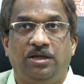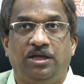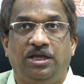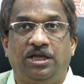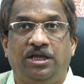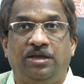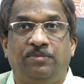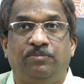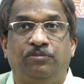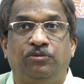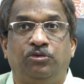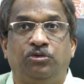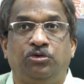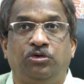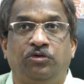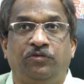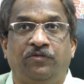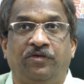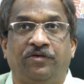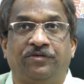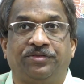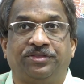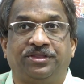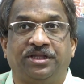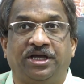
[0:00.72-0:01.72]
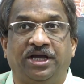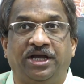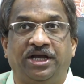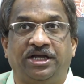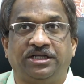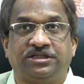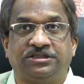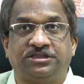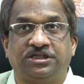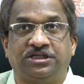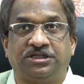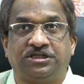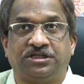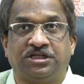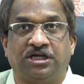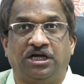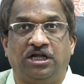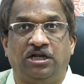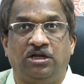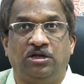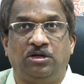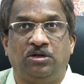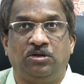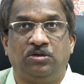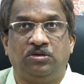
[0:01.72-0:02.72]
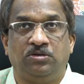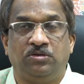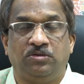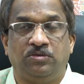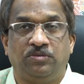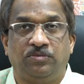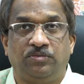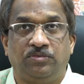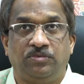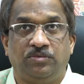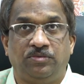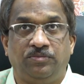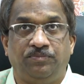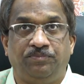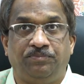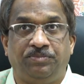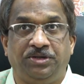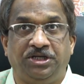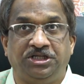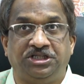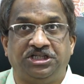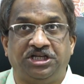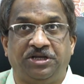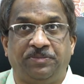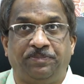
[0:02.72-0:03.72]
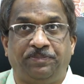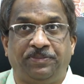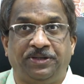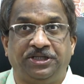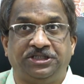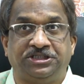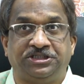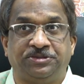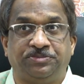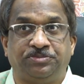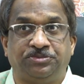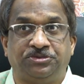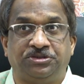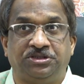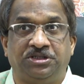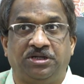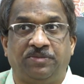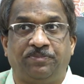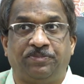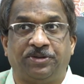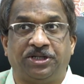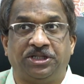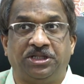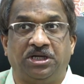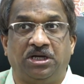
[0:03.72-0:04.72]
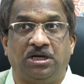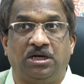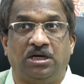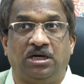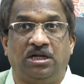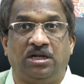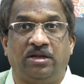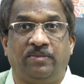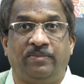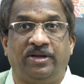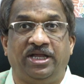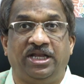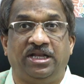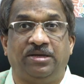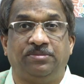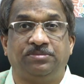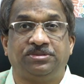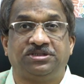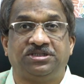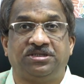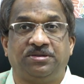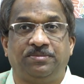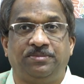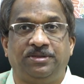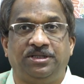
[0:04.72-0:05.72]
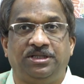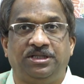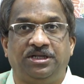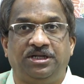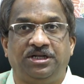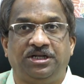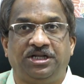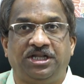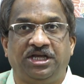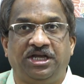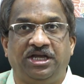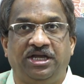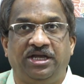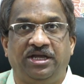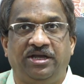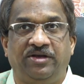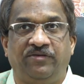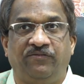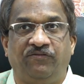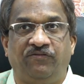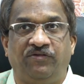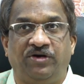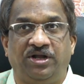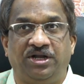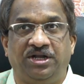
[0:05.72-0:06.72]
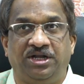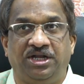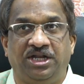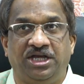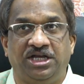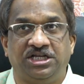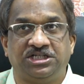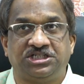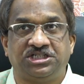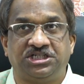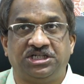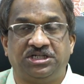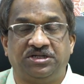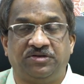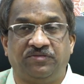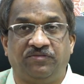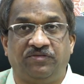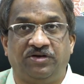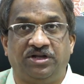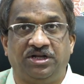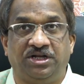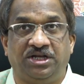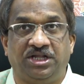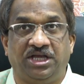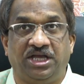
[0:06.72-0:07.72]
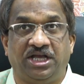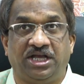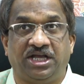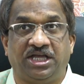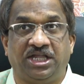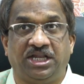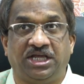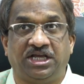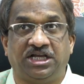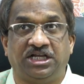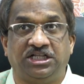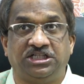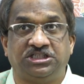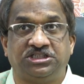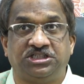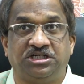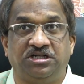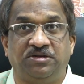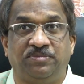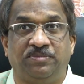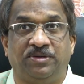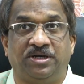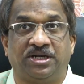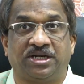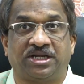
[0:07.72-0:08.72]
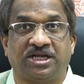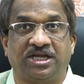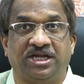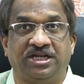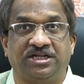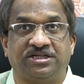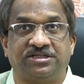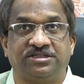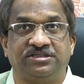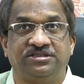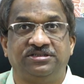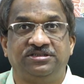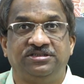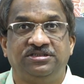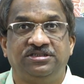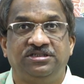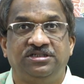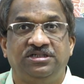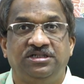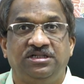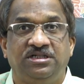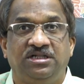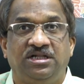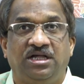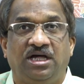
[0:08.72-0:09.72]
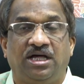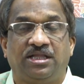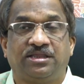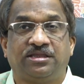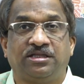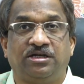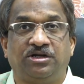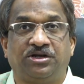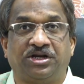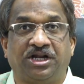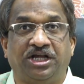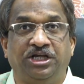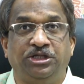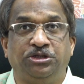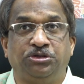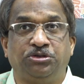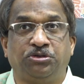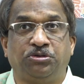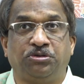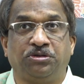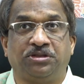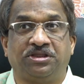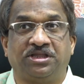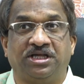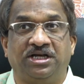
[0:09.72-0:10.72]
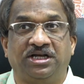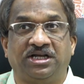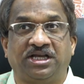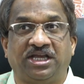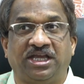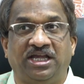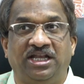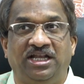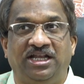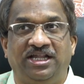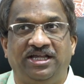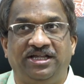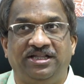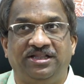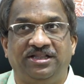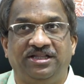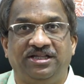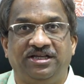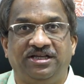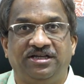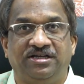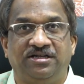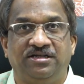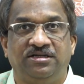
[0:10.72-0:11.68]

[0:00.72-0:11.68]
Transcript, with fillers: ఈ మూడు వ్యవసాయ చట్టాలలో బీజేపీ చెప్తున్న ప్రధానమైన అంశం ఏంటంటే వన్ నేషన్ వన్ అగ్రికల్చరల్ మార్కెట్ అసలు రైతుకు సంకెళ్ళింది